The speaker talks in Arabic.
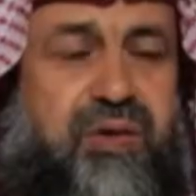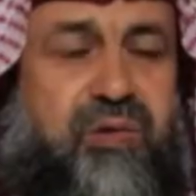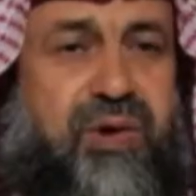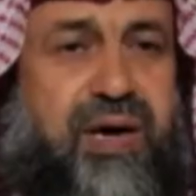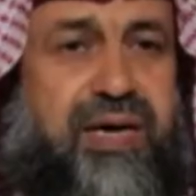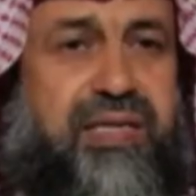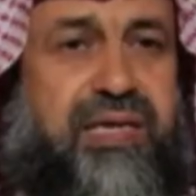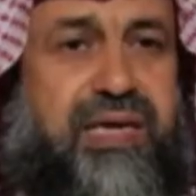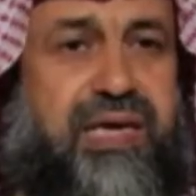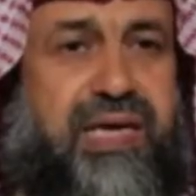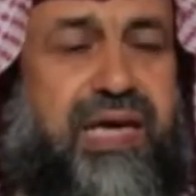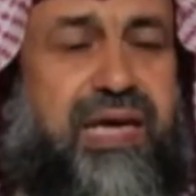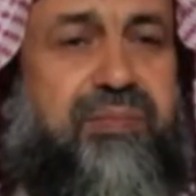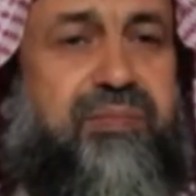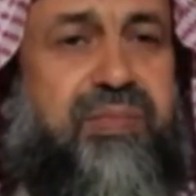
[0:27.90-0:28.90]
وهذا
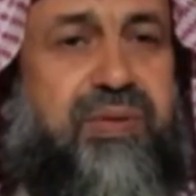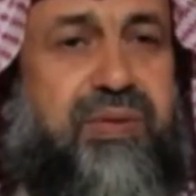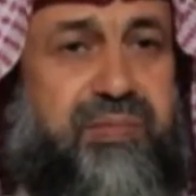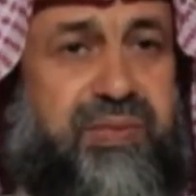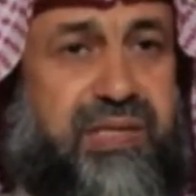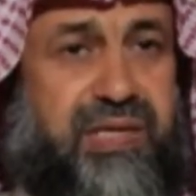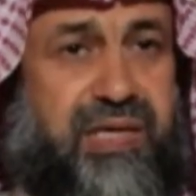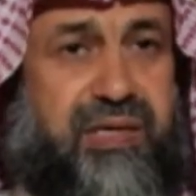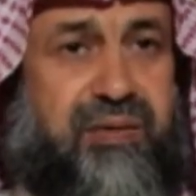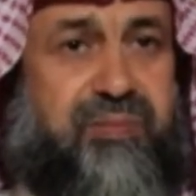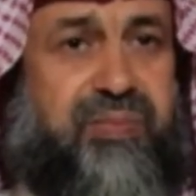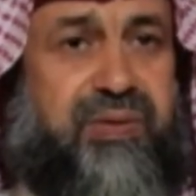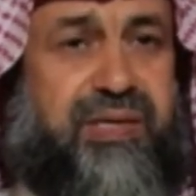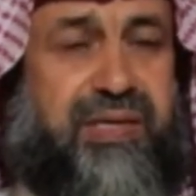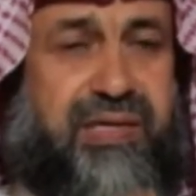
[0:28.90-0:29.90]
الكلام من القلب
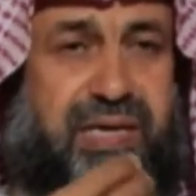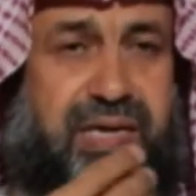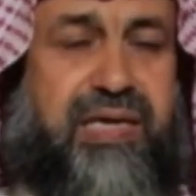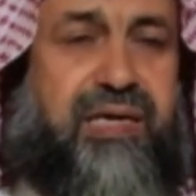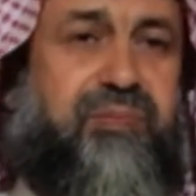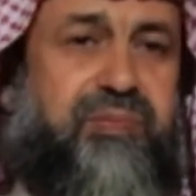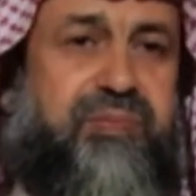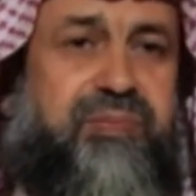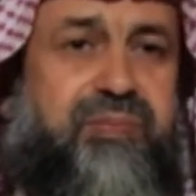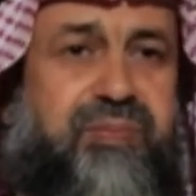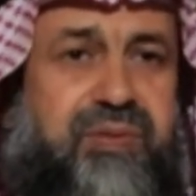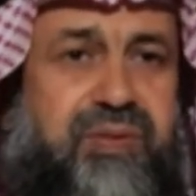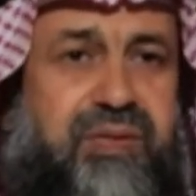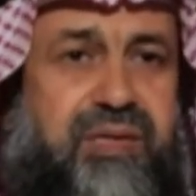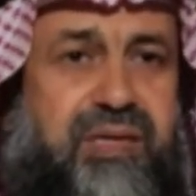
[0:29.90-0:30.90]
إلى القلب
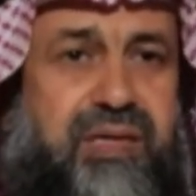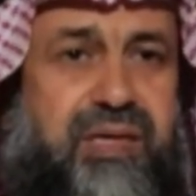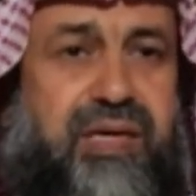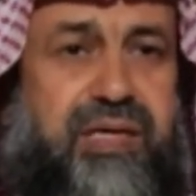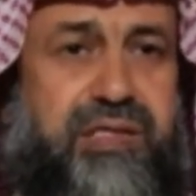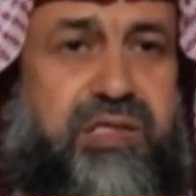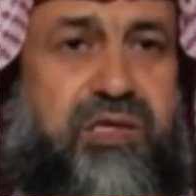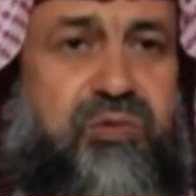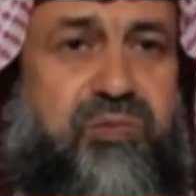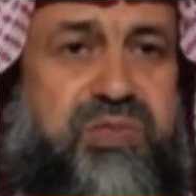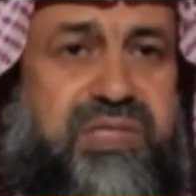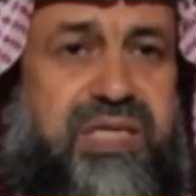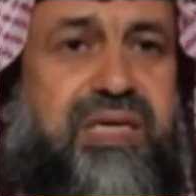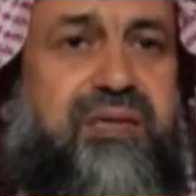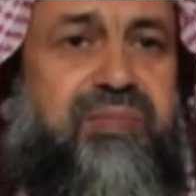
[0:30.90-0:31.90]
أنتم
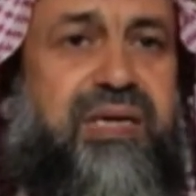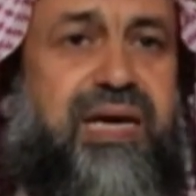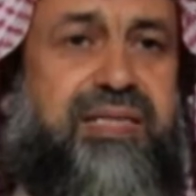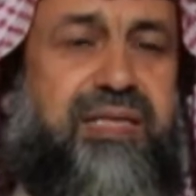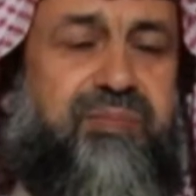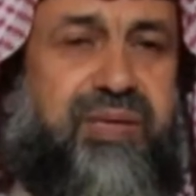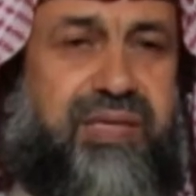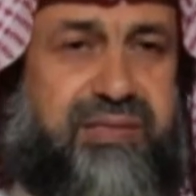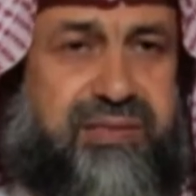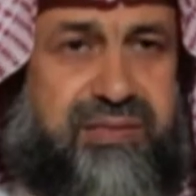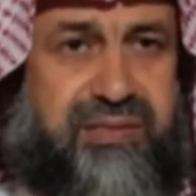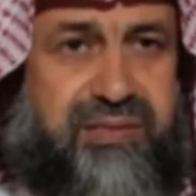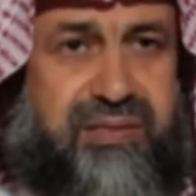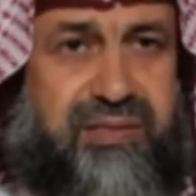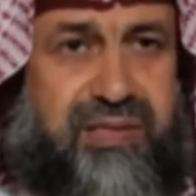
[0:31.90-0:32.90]
مستقبل هذا البلد
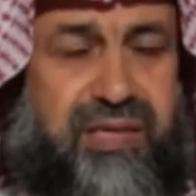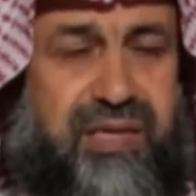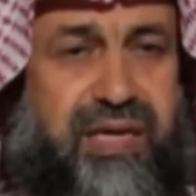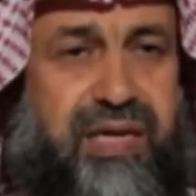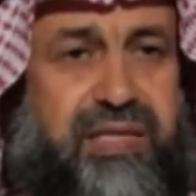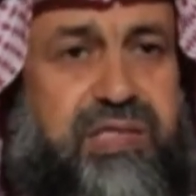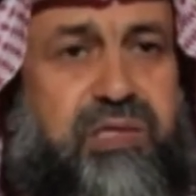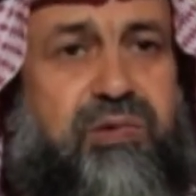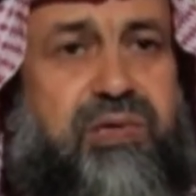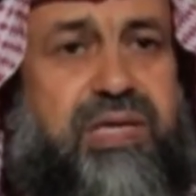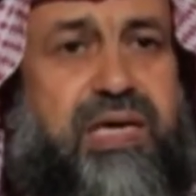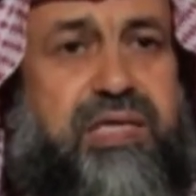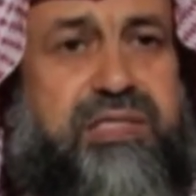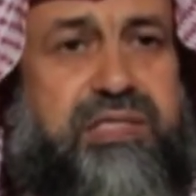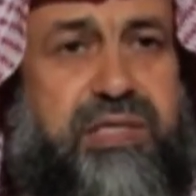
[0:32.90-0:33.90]
أنتم اللي
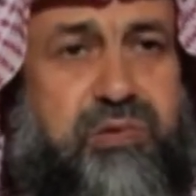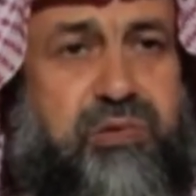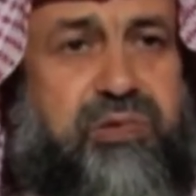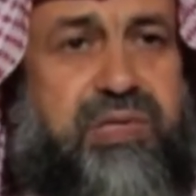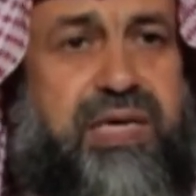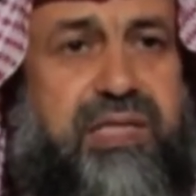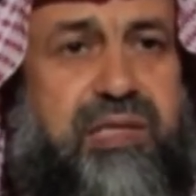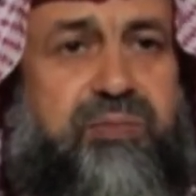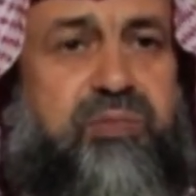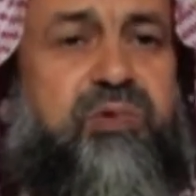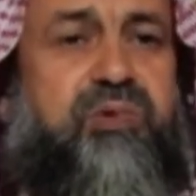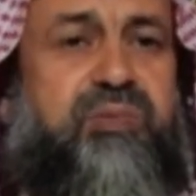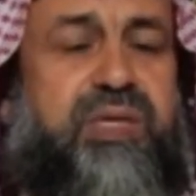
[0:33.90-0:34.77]
راح تسيرون هذا البوم